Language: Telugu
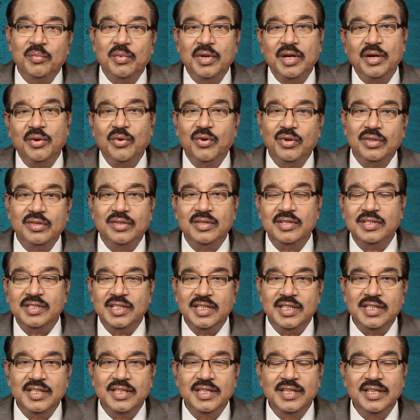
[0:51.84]
మనకు
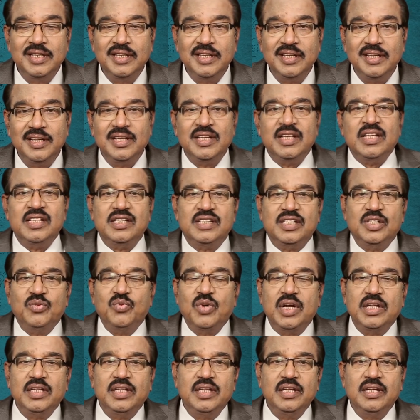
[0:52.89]
గుర్తొచ్చేది
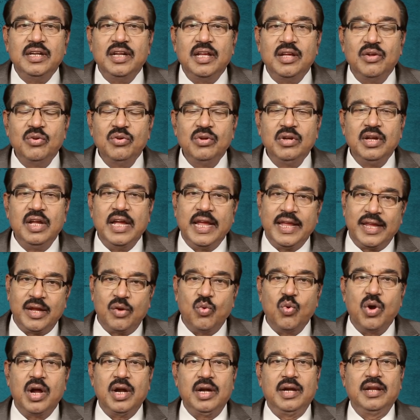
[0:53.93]
శివాజీరావు
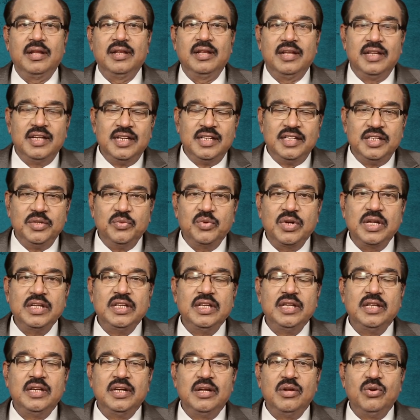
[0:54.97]
గైక్వాడ్
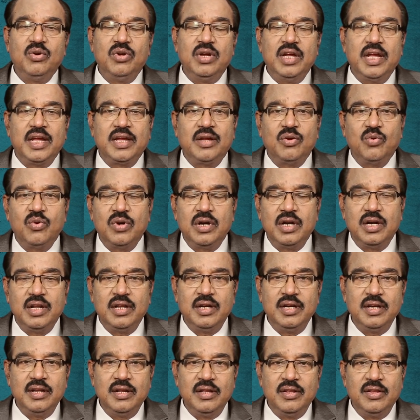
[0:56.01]
శివాజీరావు గైక్వాడ్
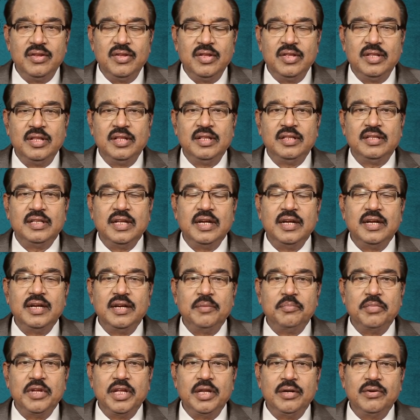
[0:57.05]

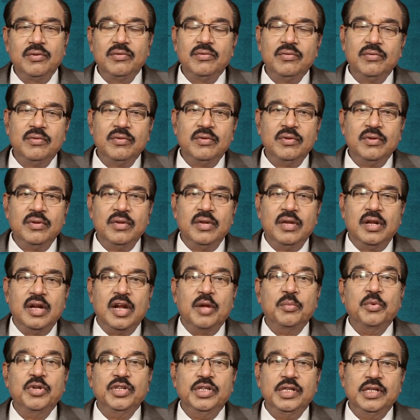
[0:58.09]
తండ్రి పేరు
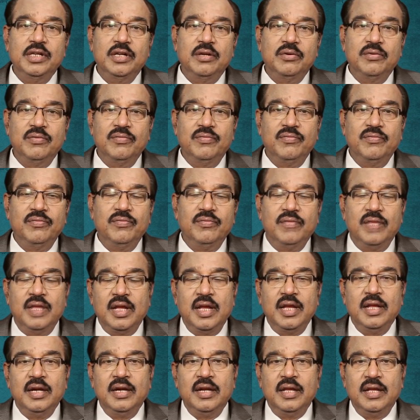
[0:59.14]
రామోజీరావు
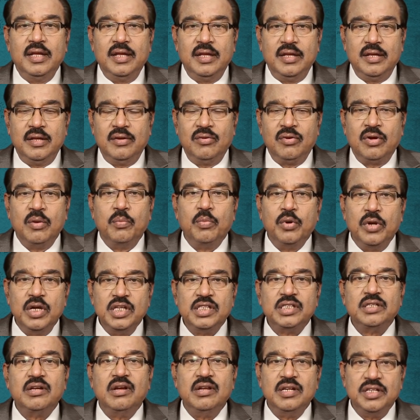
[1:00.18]
ఆయన ఒక
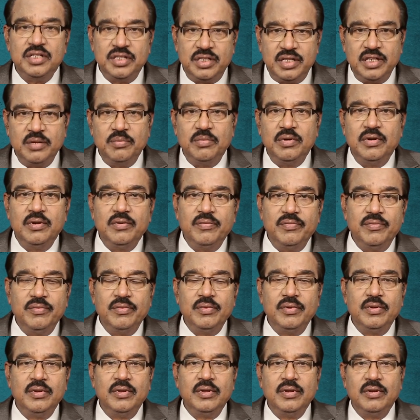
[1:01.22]
పోలీస్ కానిస్టేబుల్
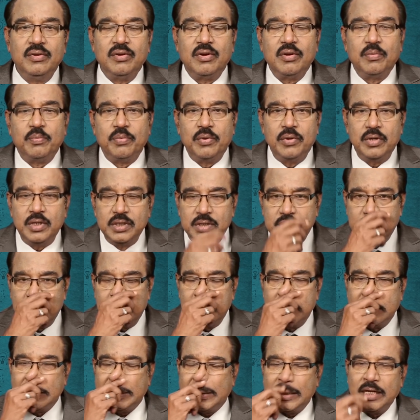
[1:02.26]
ఒక పోలీస్
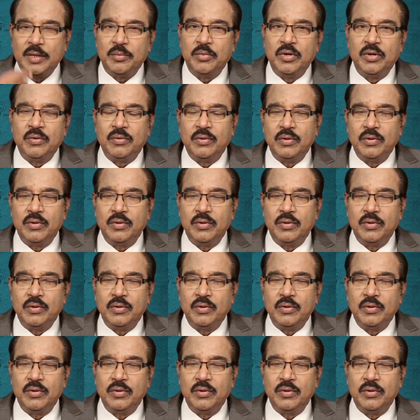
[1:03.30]
కానిస్టేబుల్